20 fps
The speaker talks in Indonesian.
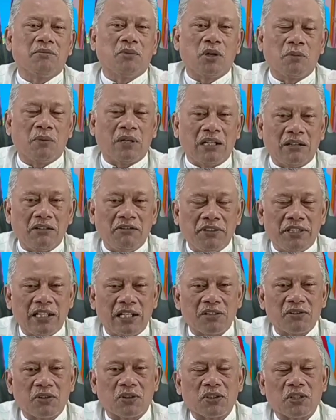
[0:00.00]
Mohon maaf, Ibn
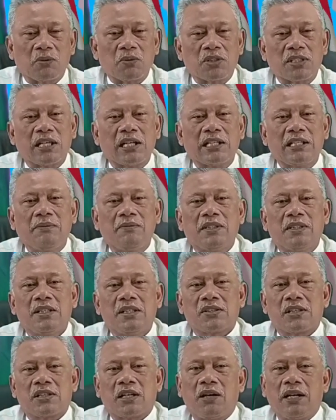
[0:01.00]
Asrota Mustaqim.
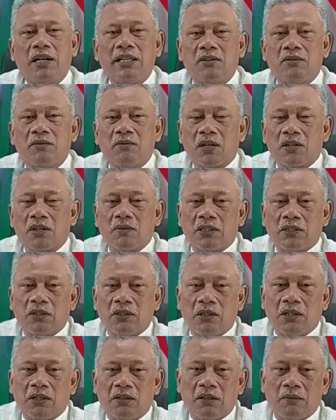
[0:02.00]
Assalamualaikum
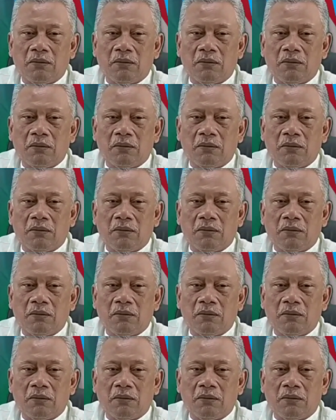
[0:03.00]
warahmatullahi